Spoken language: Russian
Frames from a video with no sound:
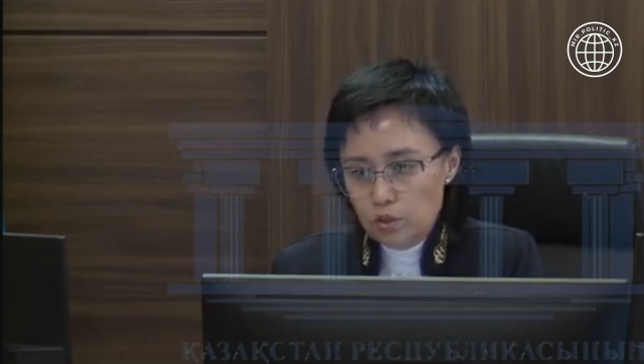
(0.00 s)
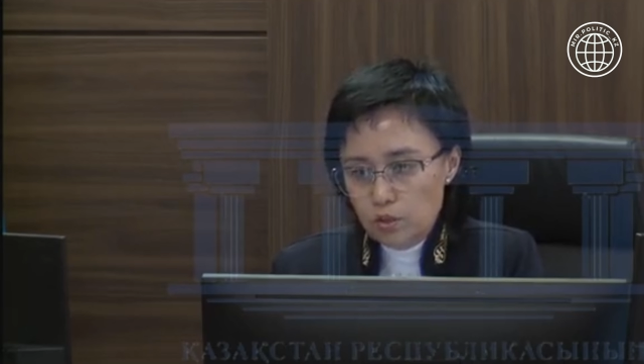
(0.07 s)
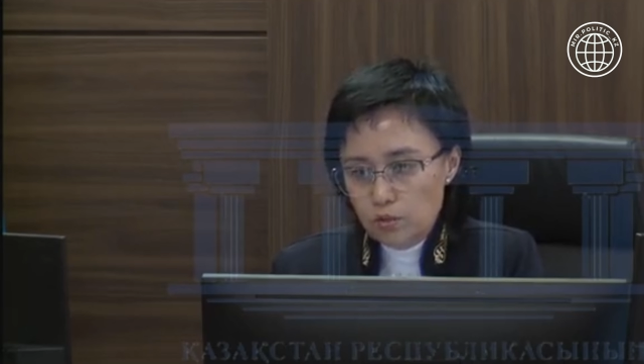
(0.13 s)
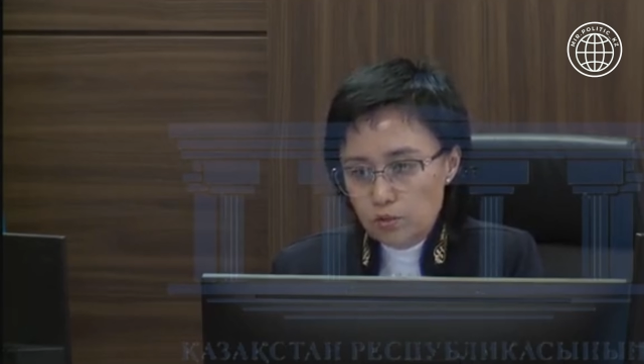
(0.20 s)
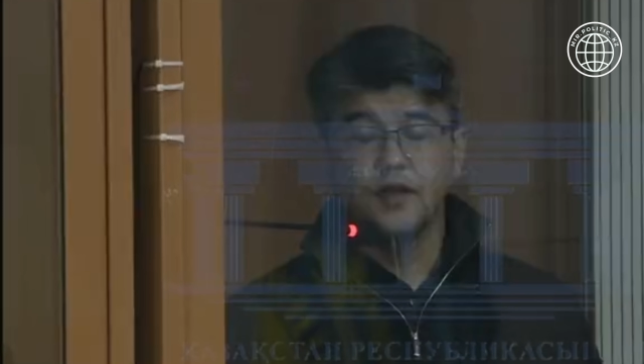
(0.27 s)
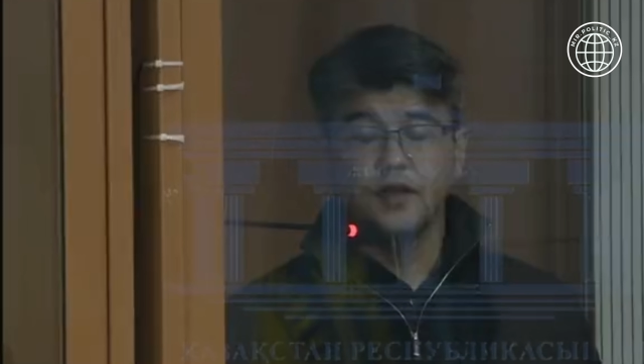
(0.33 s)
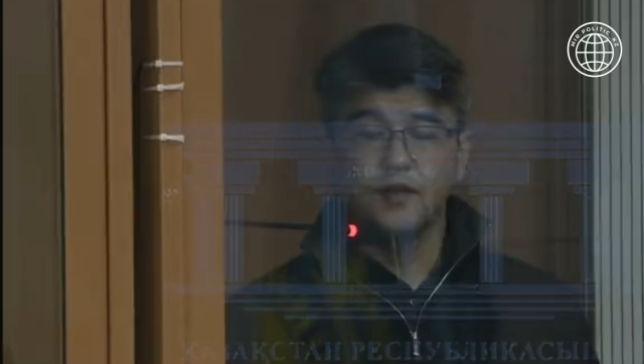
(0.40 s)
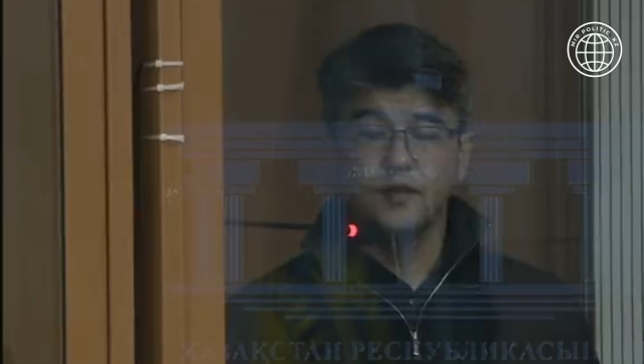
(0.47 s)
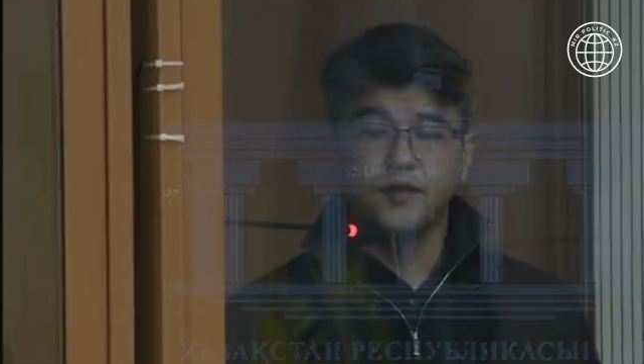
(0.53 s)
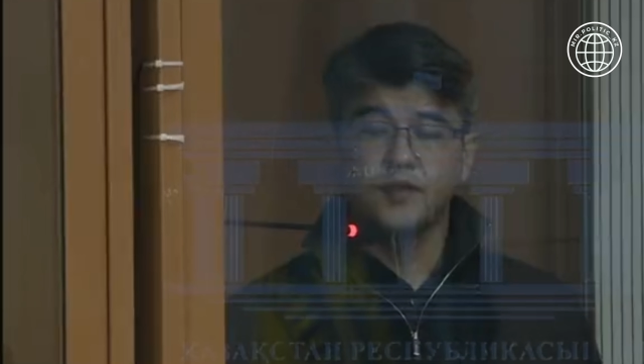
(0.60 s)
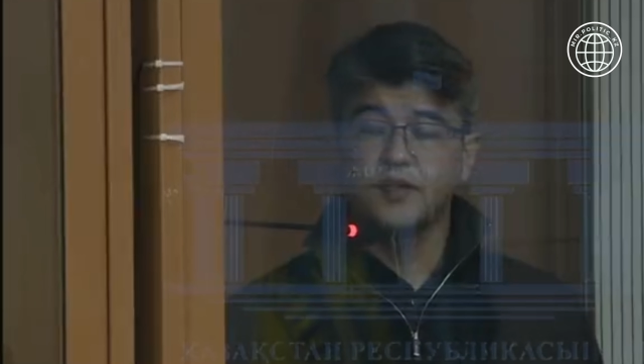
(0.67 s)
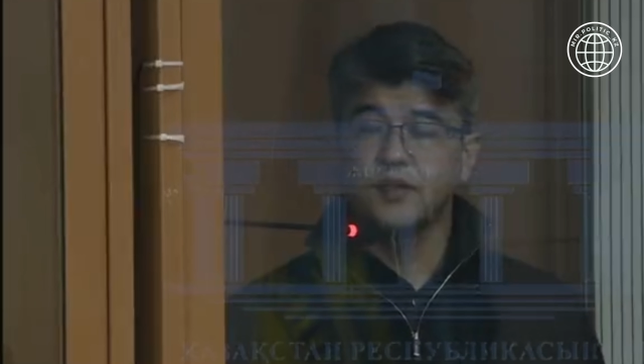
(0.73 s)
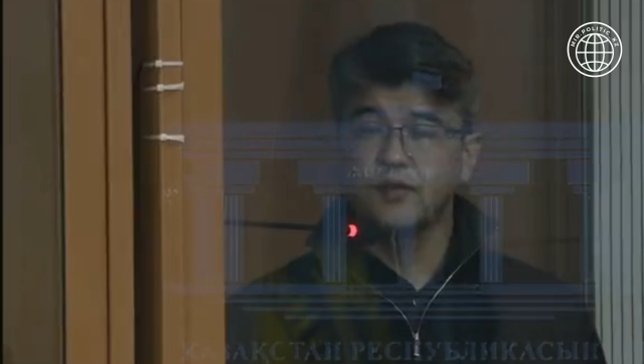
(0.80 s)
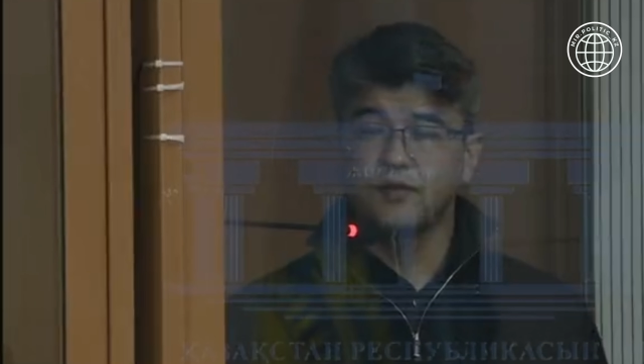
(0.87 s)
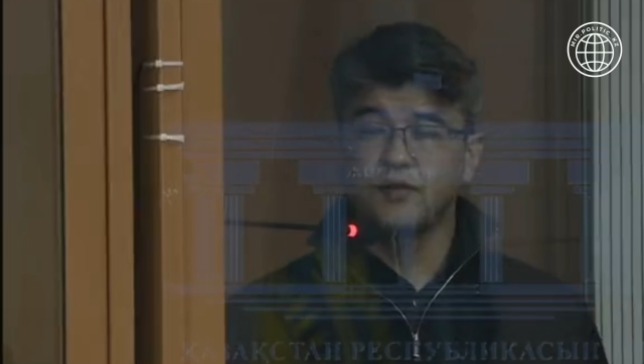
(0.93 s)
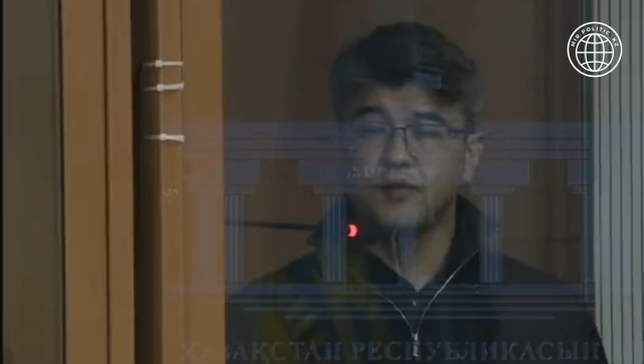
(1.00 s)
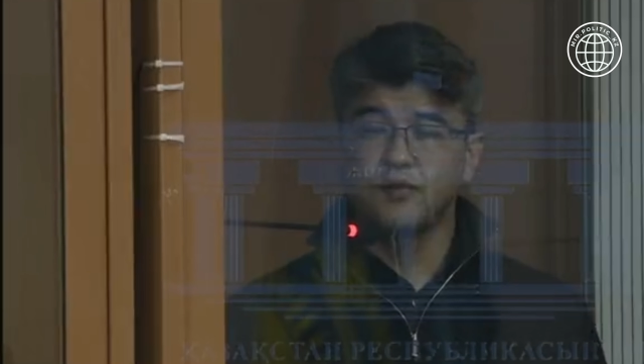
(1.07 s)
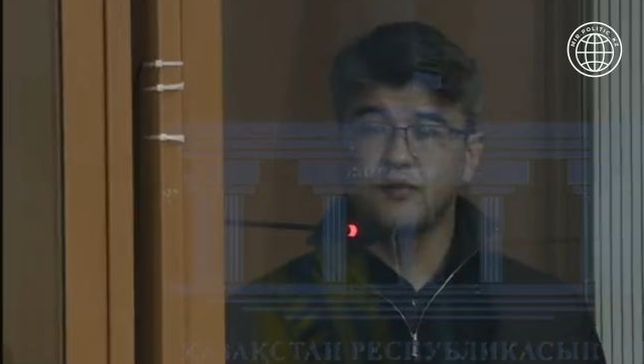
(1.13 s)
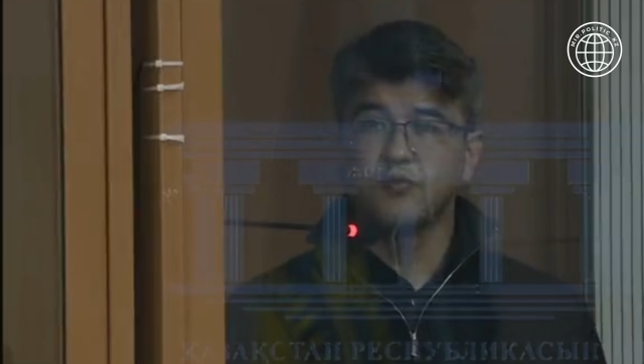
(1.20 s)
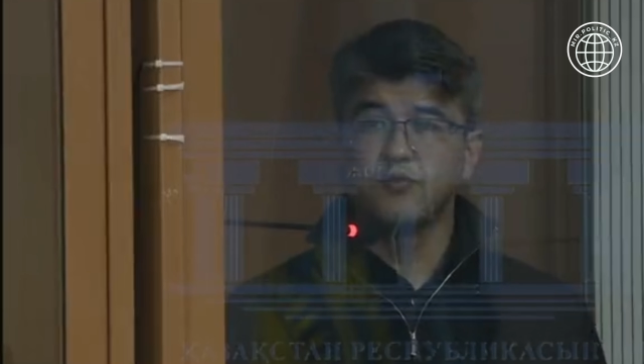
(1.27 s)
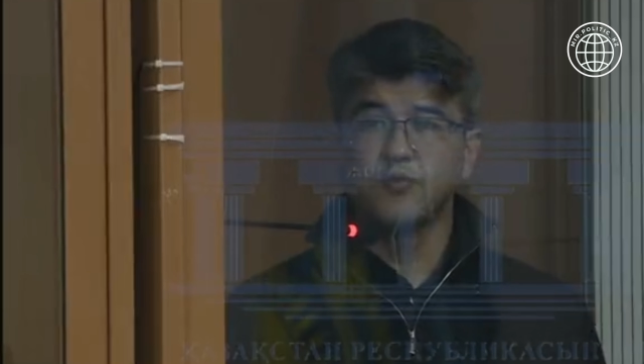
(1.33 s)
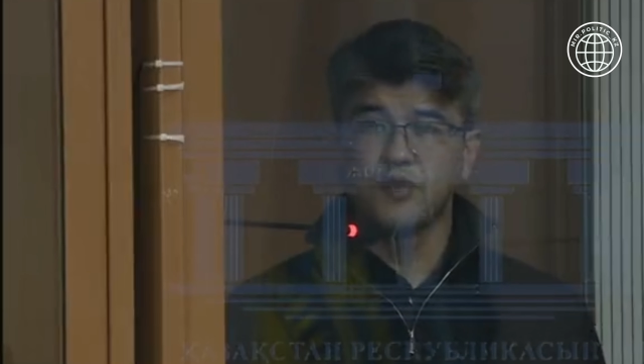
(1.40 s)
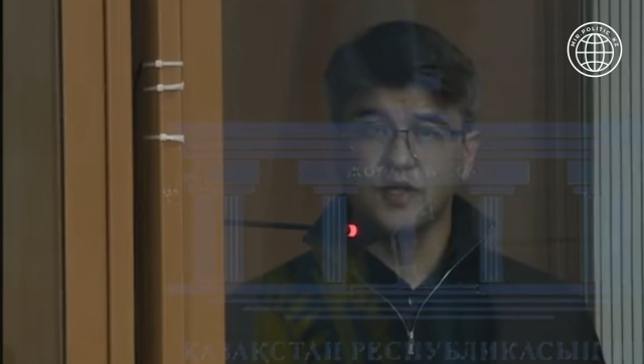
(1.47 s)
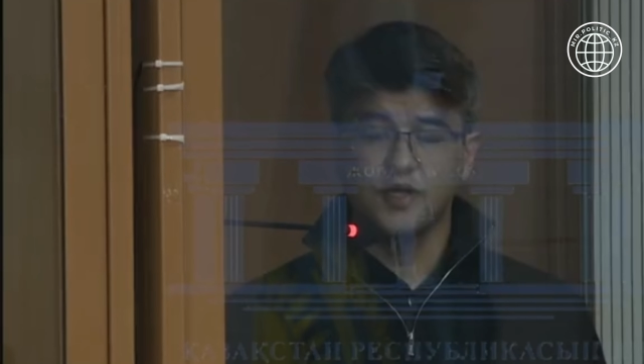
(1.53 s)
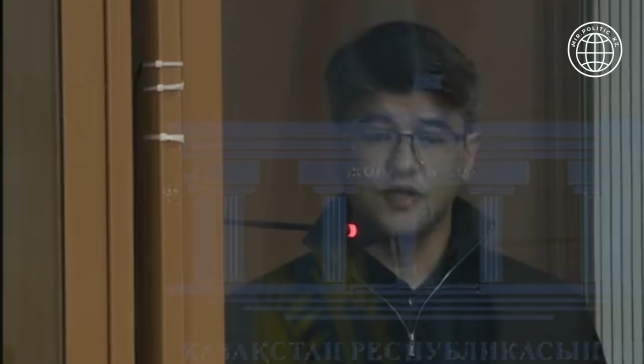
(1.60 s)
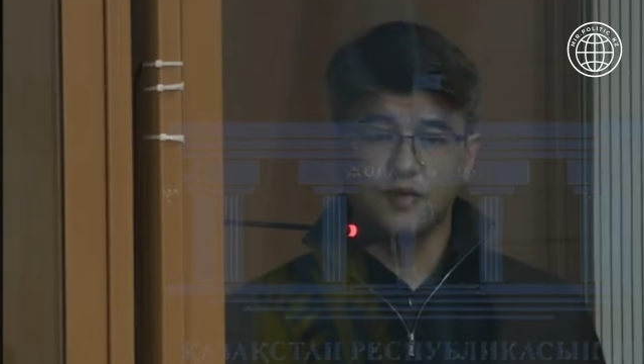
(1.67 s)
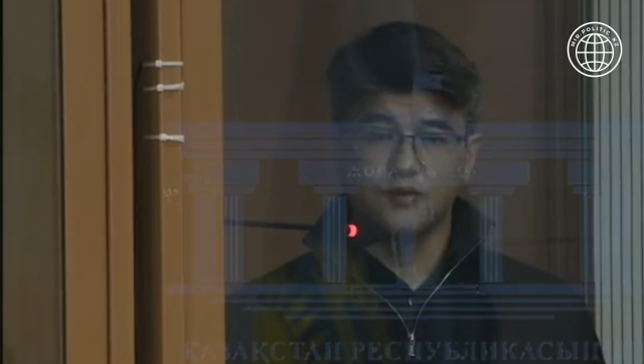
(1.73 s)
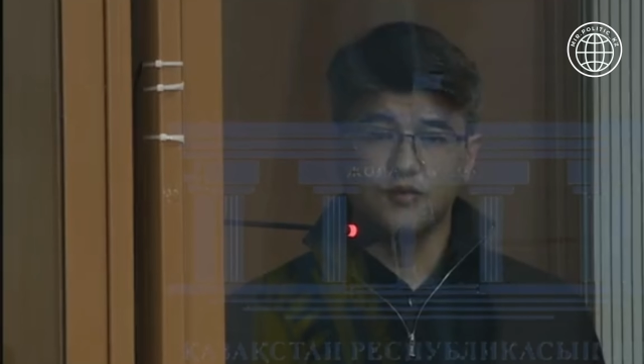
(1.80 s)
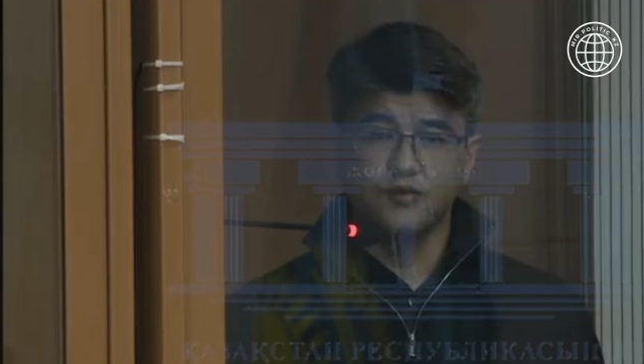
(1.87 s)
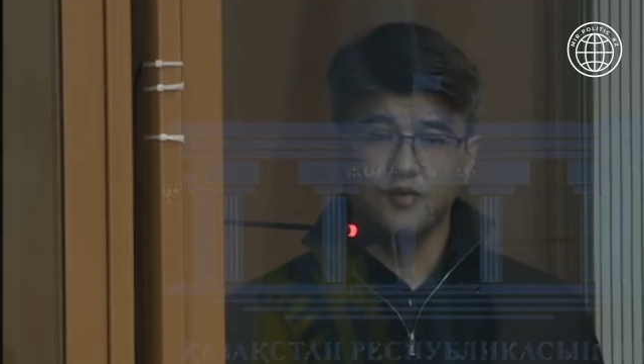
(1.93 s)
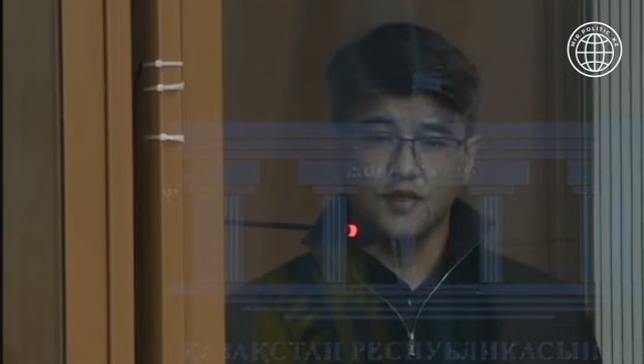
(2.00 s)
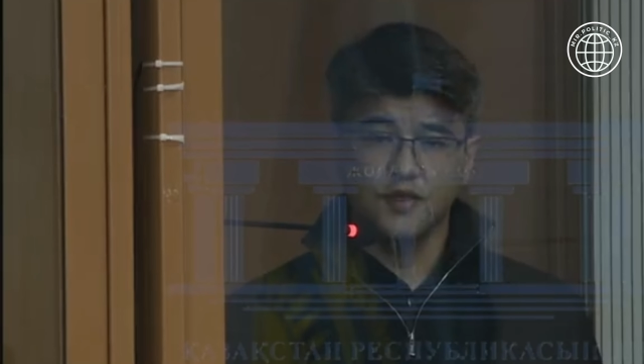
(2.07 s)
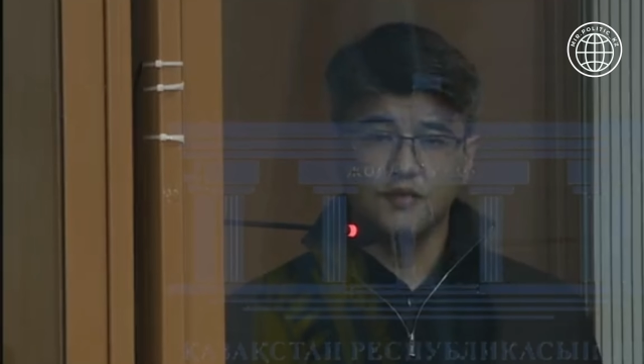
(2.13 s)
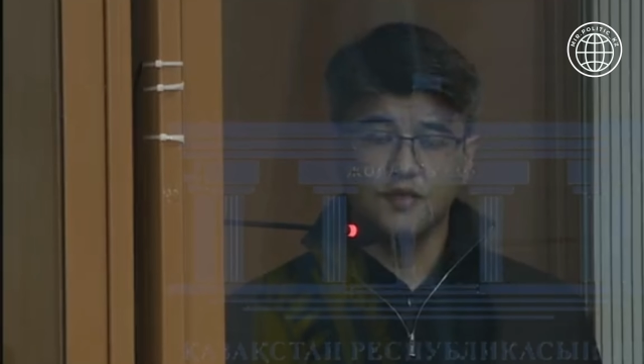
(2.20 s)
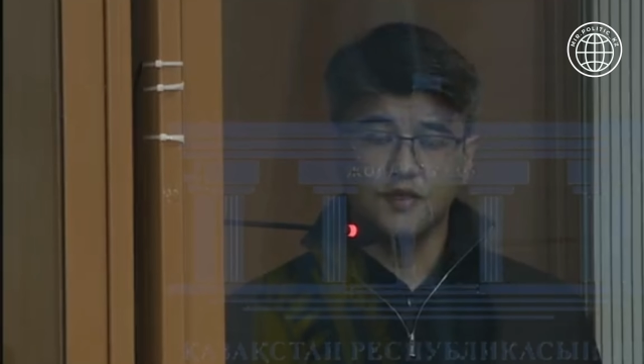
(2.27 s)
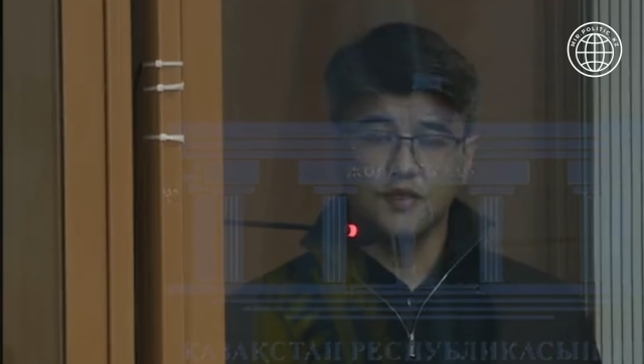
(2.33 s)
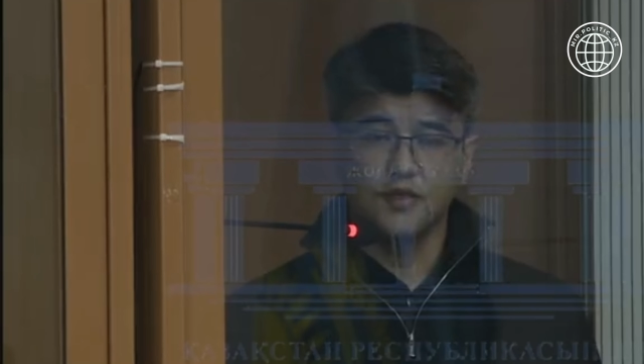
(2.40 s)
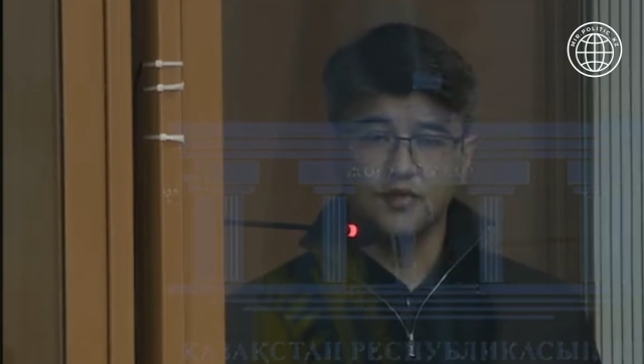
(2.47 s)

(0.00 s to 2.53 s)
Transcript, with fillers: не признаю вину в умышленном убийстве с особой